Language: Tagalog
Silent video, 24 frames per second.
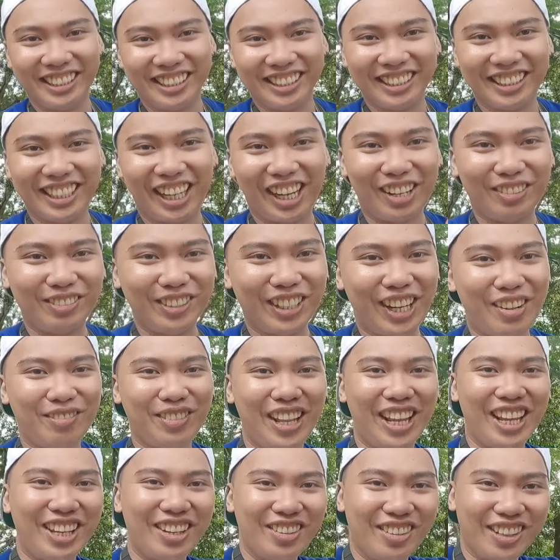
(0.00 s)
Ayan. Sarap sarap.
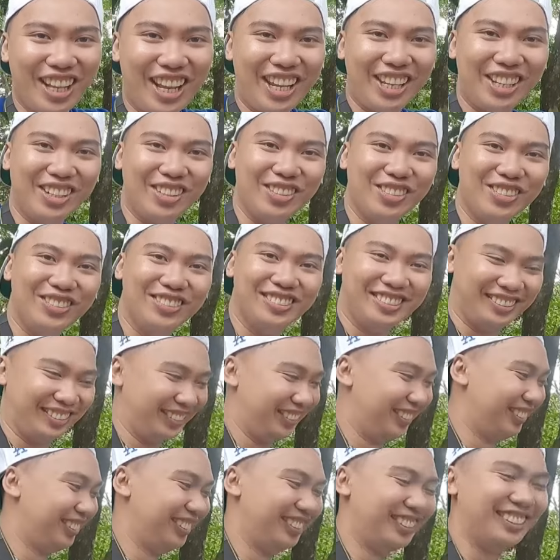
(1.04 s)
Thank you, thank you. Ayun,
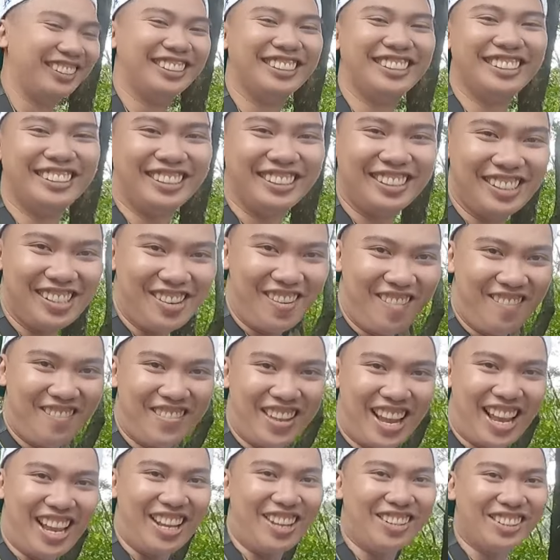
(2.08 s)
yun, yun. Thank you,
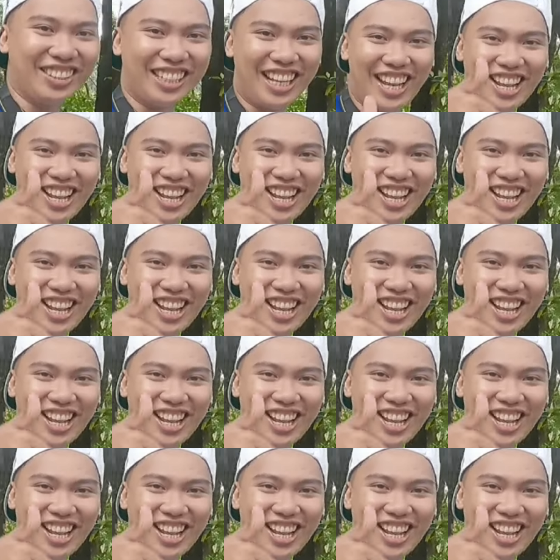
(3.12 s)
thank you.